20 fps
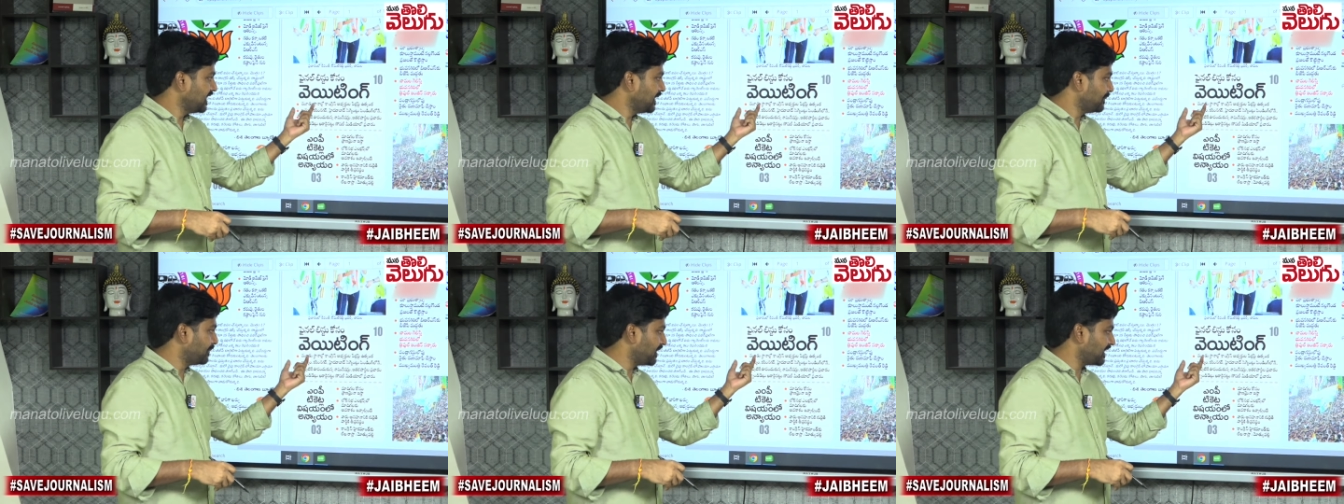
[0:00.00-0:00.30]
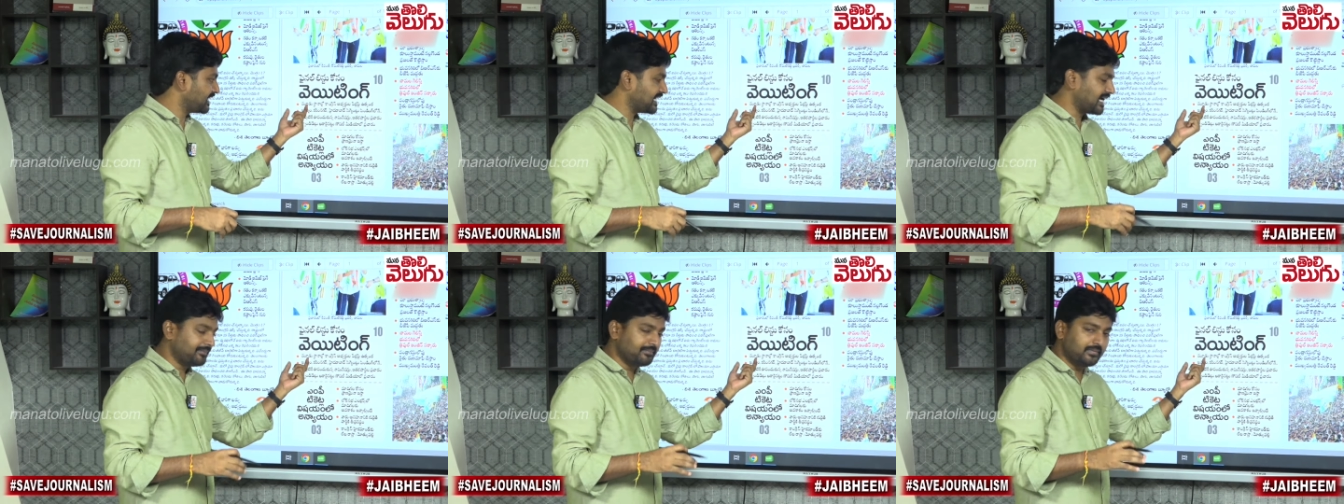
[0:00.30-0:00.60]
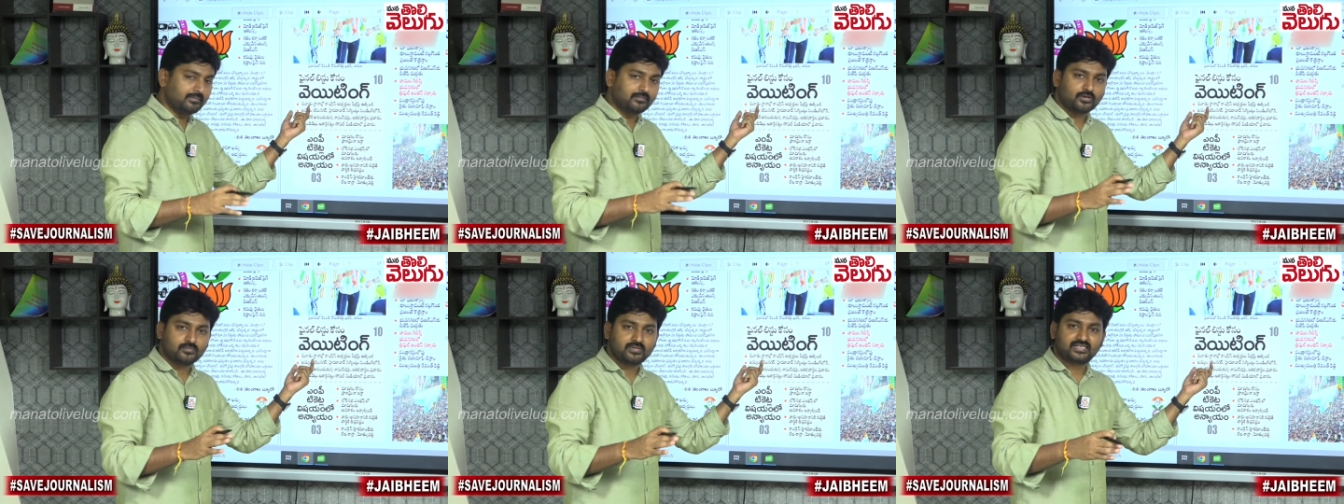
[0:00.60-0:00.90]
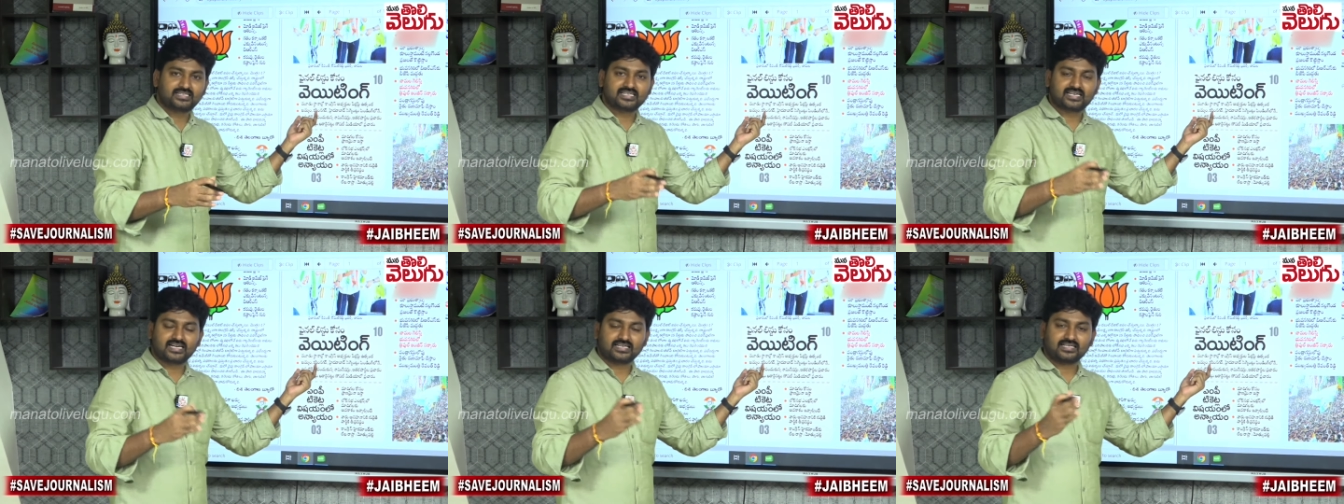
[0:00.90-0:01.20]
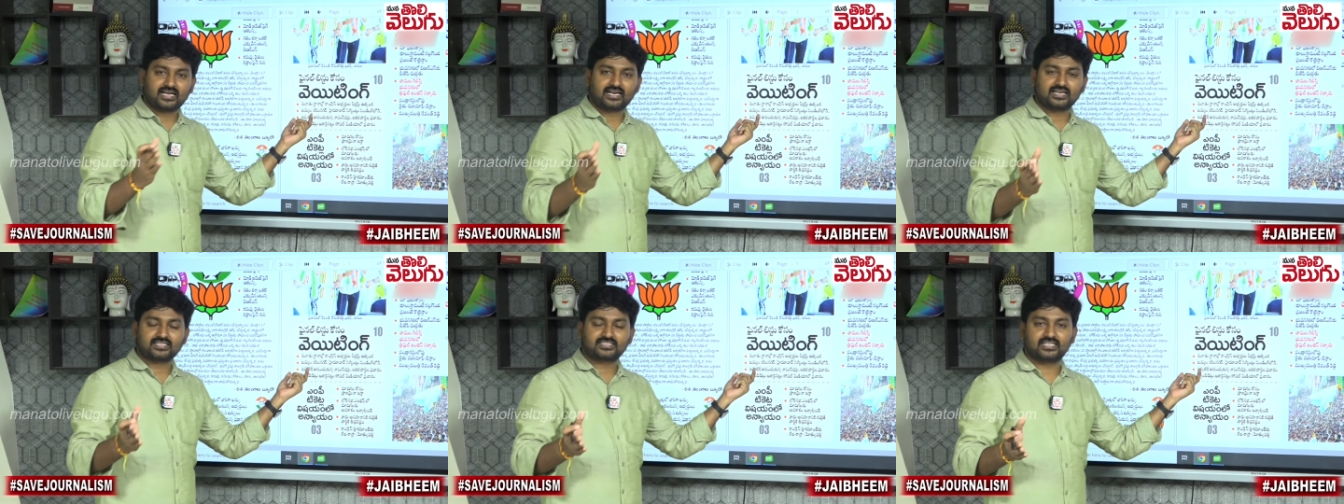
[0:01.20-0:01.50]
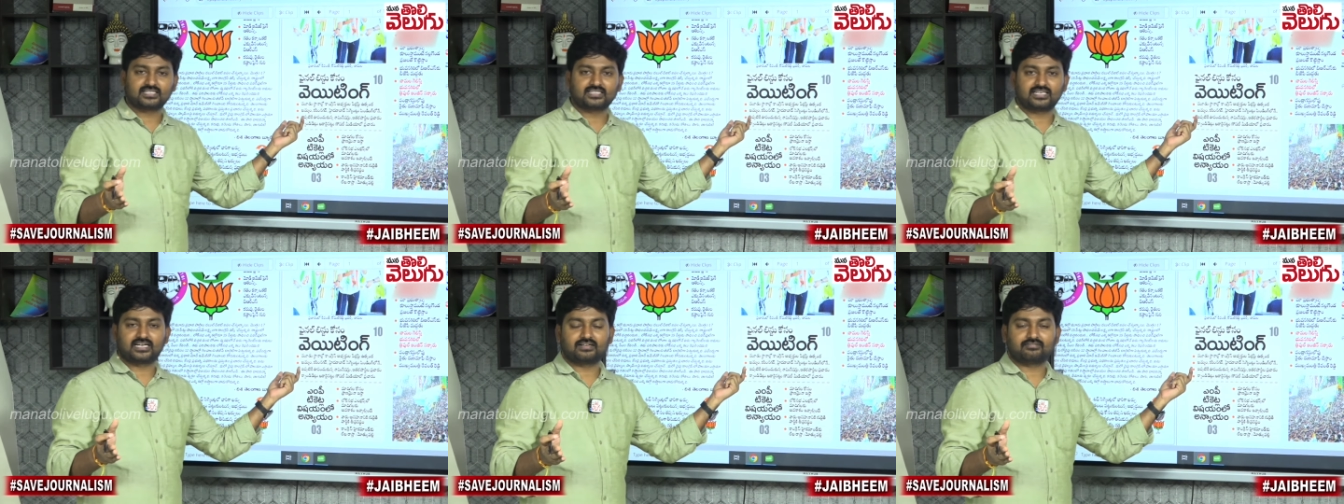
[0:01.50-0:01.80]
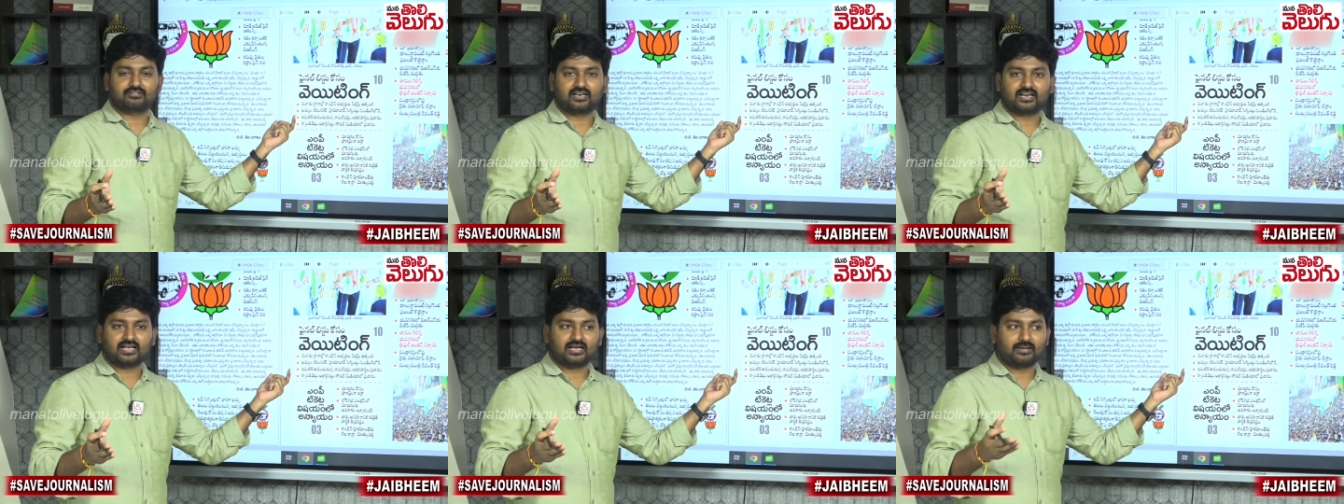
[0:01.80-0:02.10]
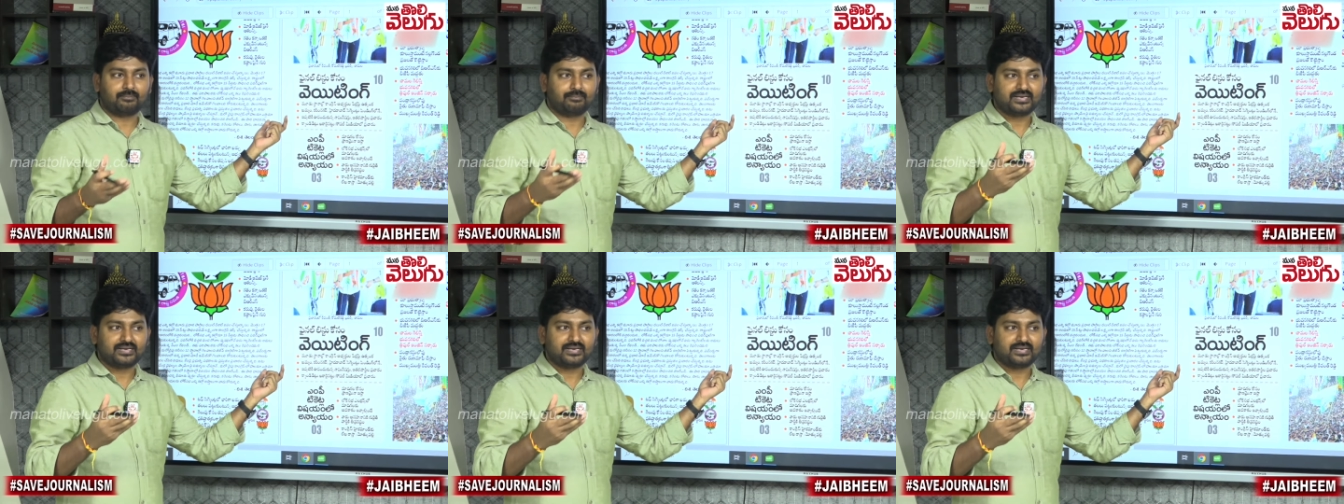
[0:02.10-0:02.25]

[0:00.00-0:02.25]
ఇప్పుడు ఈ ఖమ్మంలో మీరు టికెట్ ఆలస్యం చేయడం వల్ల